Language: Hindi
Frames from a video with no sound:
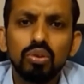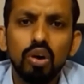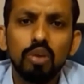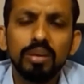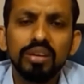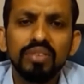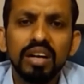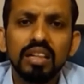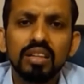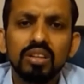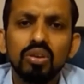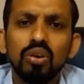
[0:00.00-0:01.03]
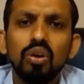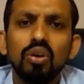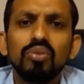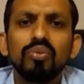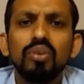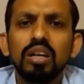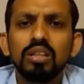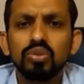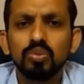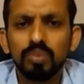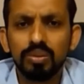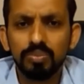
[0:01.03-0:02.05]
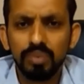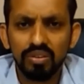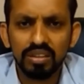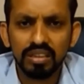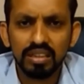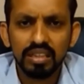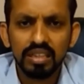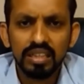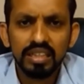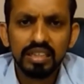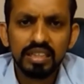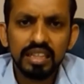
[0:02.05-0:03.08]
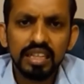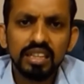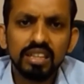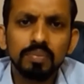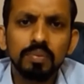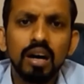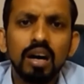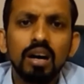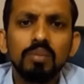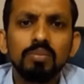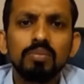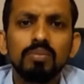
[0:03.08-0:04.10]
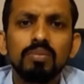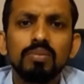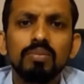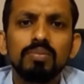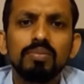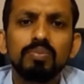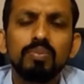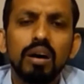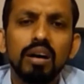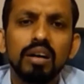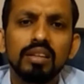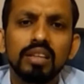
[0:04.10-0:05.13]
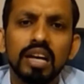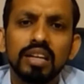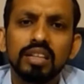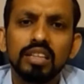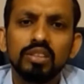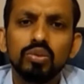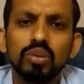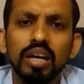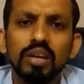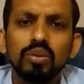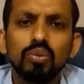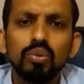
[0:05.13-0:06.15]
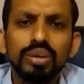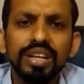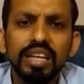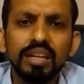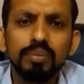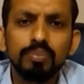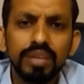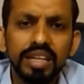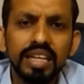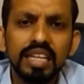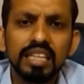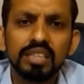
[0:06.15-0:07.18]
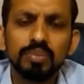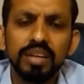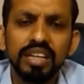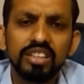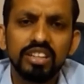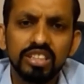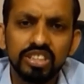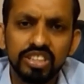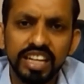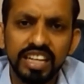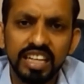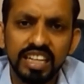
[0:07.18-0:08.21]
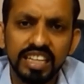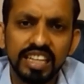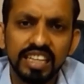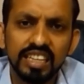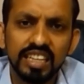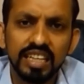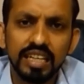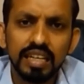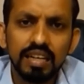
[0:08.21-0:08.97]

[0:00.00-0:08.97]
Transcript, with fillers: कॉमनवेल्थ और वर्ल्ड सुपर पावर ये तमाम हम्म। ताकतें जो हैं कोई हम्म। भी इसमें इंटरेस्ट नहीं ले रही थी